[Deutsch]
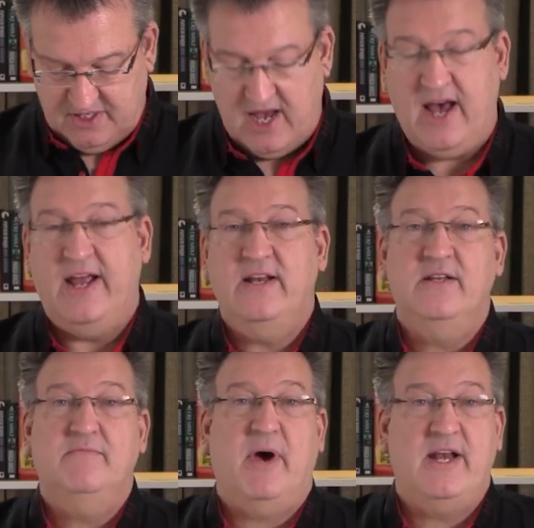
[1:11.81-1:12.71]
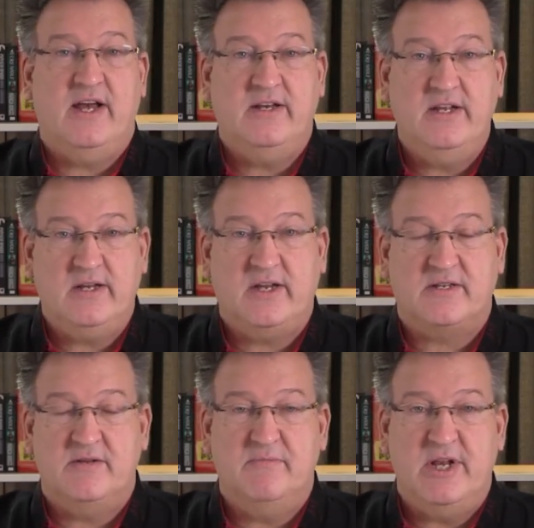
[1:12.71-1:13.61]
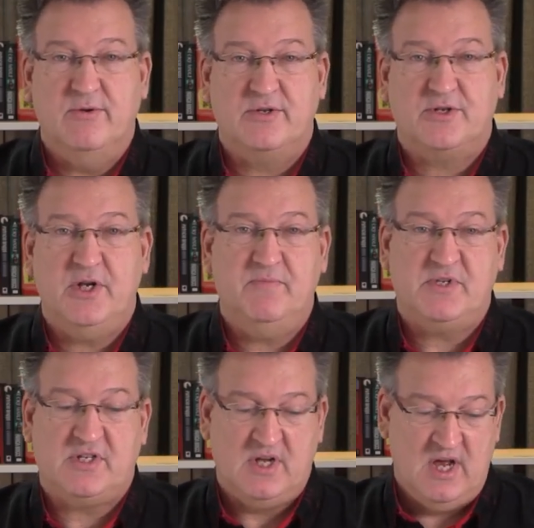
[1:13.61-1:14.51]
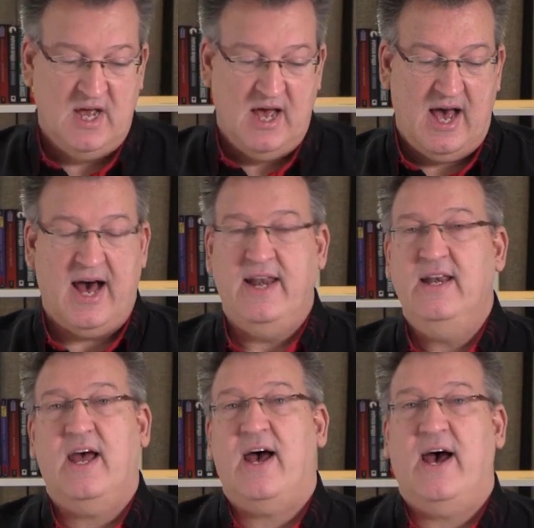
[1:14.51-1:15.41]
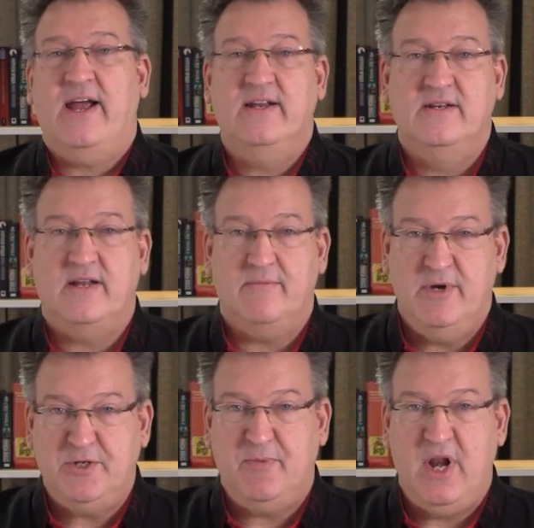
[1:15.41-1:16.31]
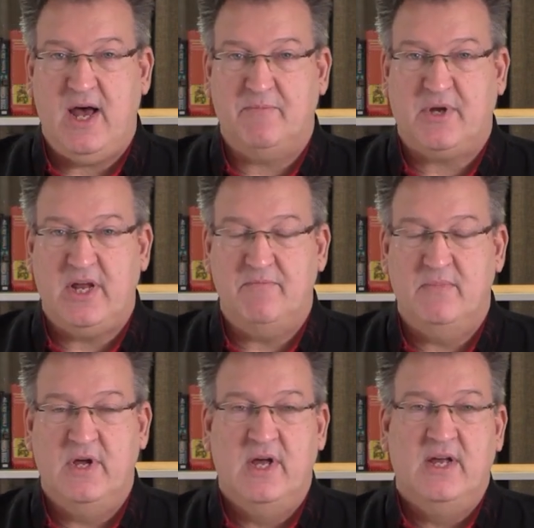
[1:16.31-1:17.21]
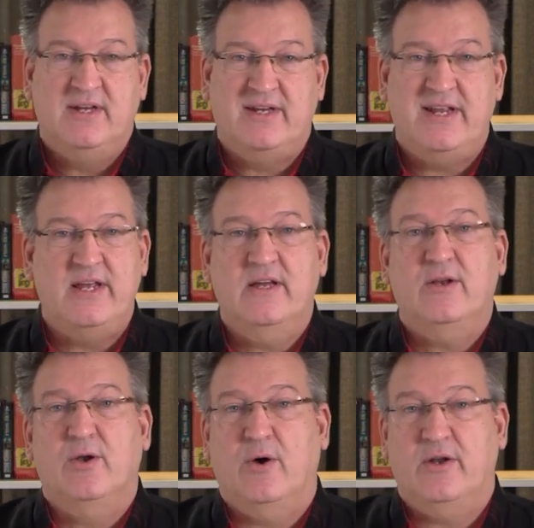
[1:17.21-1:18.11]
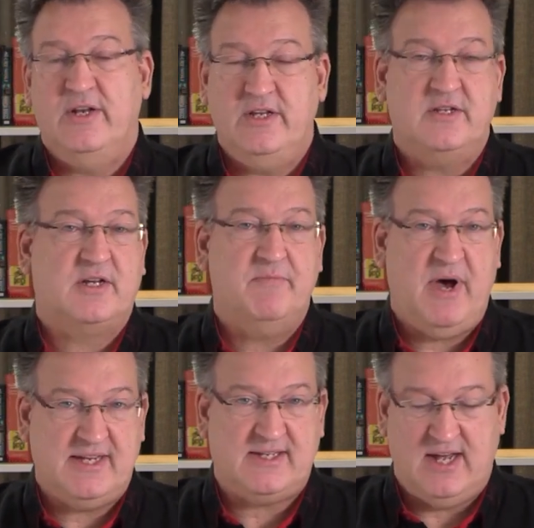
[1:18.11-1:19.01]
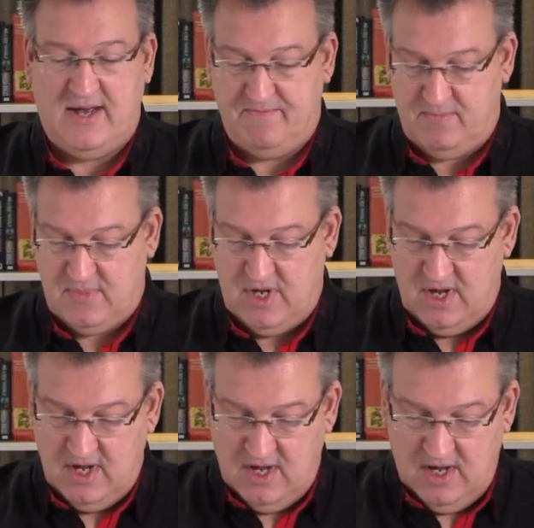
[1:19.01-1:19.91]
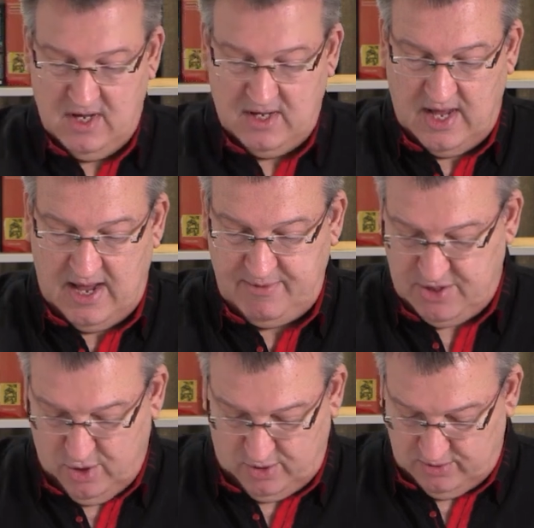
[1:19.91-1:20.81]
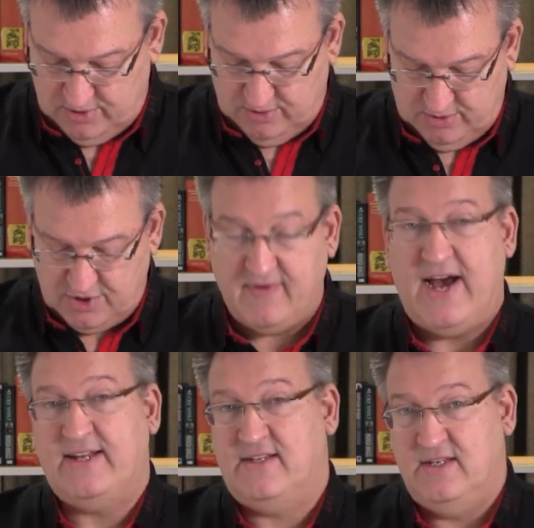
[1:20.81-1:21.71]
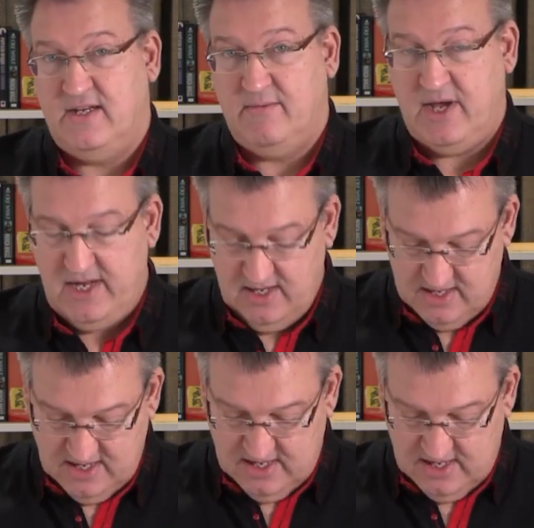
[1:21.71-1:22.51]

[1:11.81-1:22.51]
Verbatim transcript: ich einen meiner niedrigsten Minuschips an einen der Mitspieler abgeben, die noch nicht gepasst haben. Habe ich noch so einen schwarzen dabei,